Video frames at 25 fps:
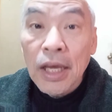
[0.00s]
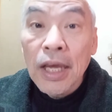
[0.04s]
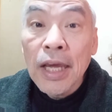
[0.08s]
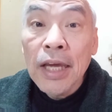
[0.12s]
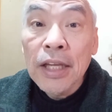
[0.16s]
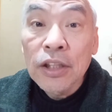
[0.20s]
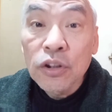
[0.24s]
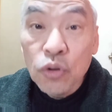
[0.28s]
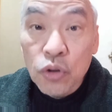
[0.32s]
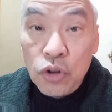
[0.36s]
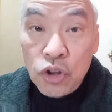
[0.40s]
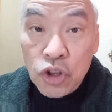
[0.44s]

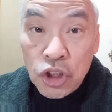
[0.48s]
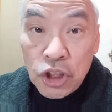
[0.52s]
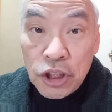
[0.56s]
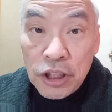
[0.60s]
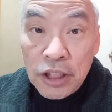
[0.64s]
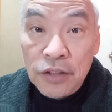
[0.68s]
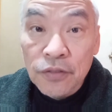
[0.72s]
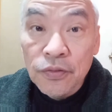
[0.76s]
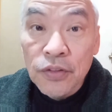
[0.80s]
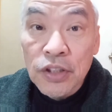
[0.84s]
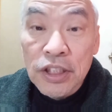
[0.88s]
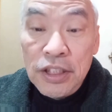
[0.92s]
entre os
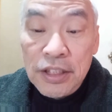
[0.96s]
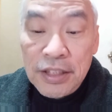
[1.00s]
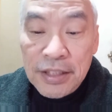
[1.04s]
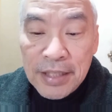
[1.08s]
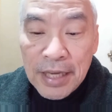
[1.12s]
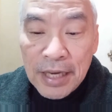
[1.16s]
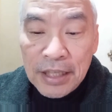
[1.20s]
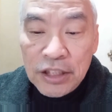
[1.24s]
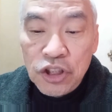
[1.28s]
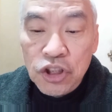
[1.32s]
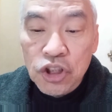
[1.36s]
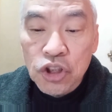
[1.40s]
dias
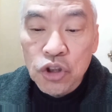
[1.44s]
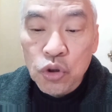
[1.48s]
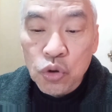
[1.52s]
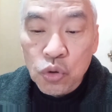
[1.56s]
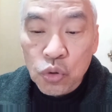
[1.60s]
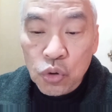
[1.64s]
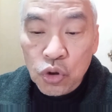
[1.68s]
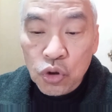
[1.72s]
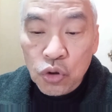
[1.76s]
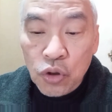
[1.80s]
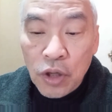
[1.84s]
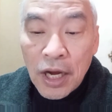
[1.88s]
27 de
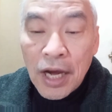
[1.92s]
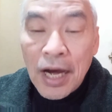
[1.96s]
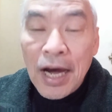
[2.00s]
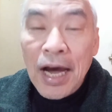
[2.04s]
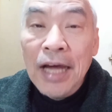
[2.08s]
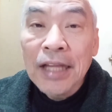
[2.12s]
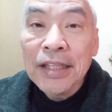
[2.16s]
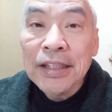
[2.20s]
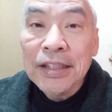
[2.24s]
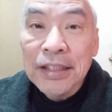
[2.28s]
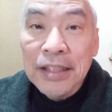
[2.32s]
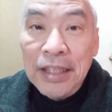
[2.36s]
junho
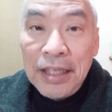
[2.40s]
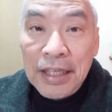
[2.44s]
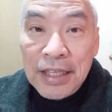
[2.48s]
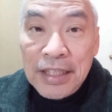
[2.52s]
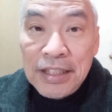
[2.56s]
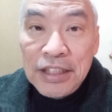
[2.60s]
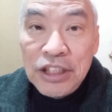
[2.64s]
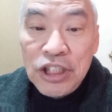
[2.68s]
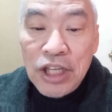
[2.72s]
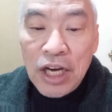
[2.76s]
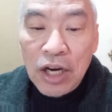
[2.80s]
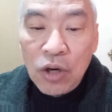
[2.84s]
a
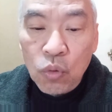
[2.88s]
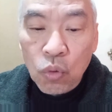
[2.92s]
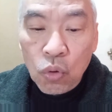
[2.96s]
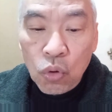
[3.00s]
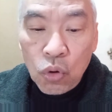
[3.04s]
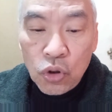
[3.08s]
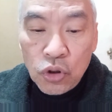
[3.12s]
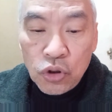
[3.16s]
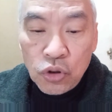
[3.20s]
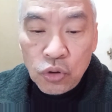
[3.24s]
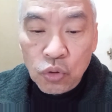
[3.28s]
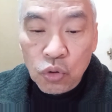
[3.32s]
3 de
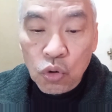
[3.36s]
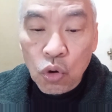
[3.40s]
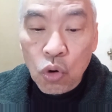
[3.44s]
agosto,